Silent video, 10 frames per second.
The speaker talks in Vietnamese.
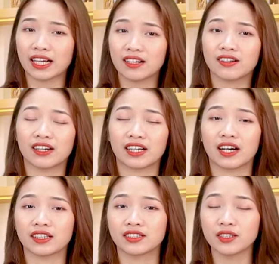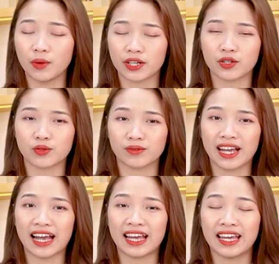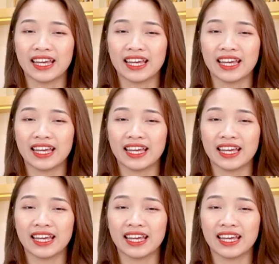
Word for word: tăng cường uh, sức khỏe cho chúng ta